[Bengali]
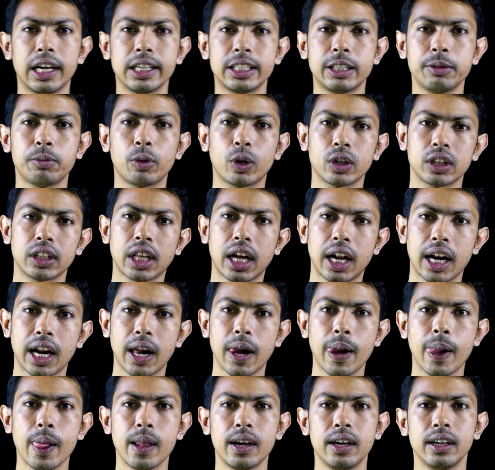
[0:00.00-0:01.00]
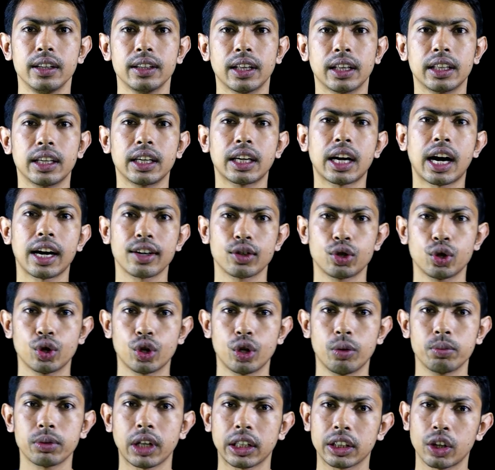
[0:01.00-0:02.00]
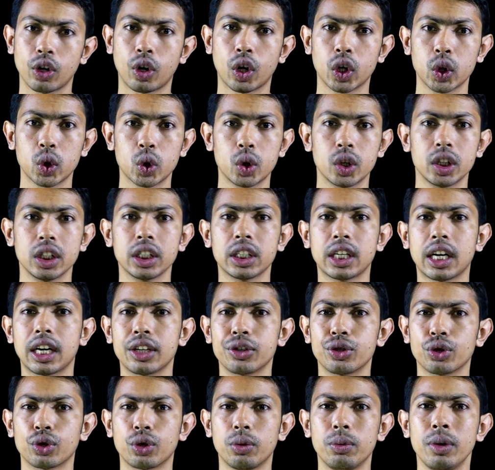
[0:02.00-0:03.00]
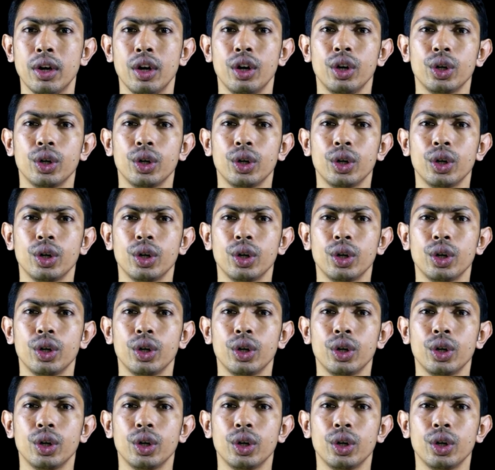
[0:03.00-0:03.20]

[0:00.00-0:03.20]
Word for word: জীবনধারা তাদের কার্যক্রম তাদের অর্থনৈতিক কার্যক্রম